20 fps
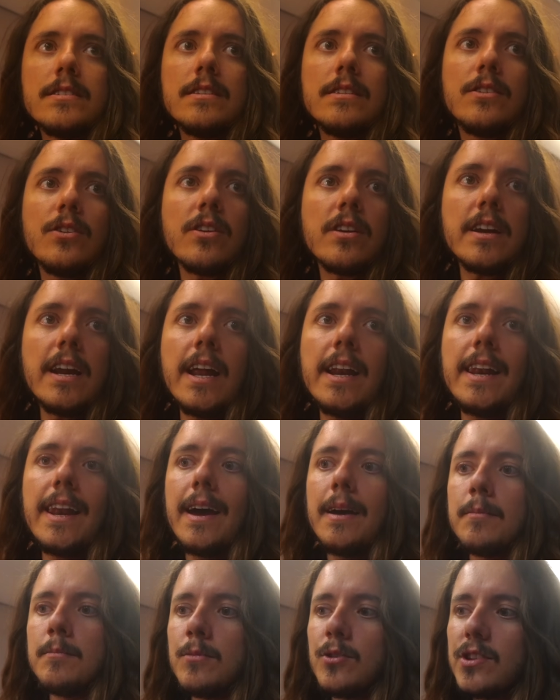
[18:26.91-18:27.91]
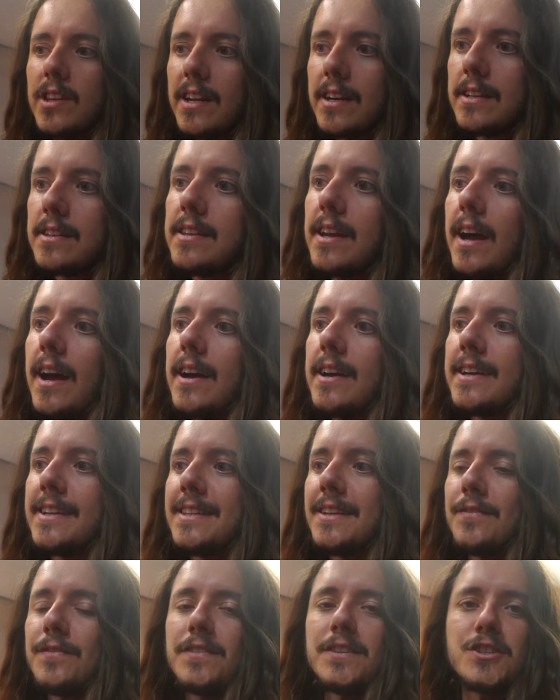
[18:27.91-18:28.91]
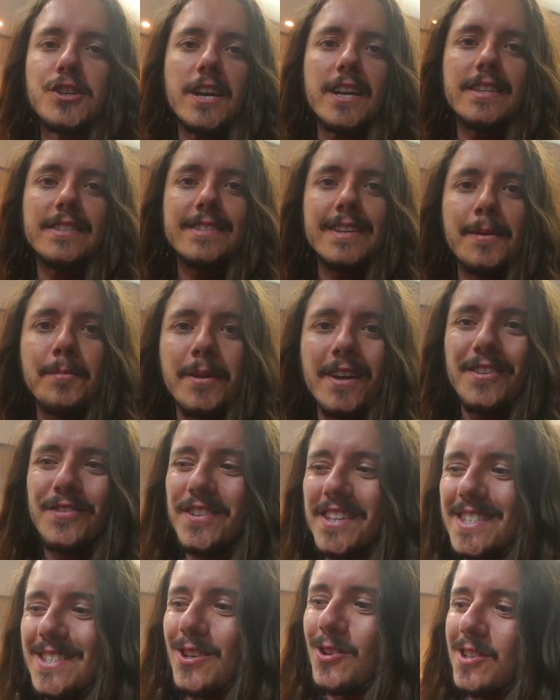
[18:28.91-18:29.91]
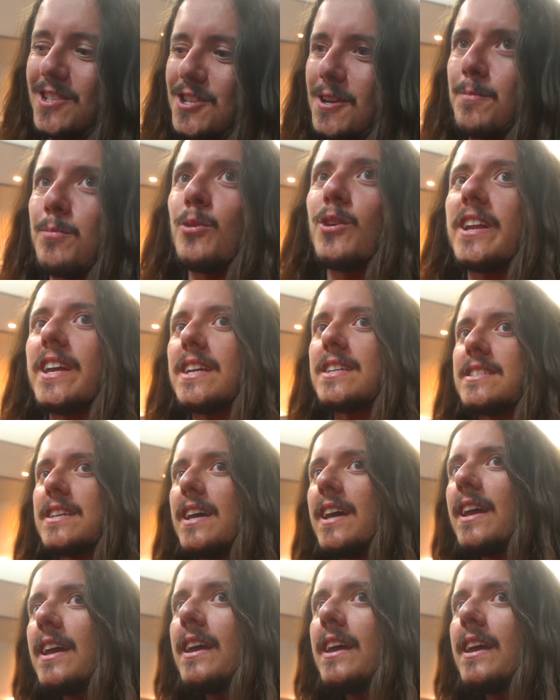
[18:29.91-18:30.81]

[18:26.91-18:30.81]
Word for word: Si torna alla modernità ed efficienza e perfezione giapponese.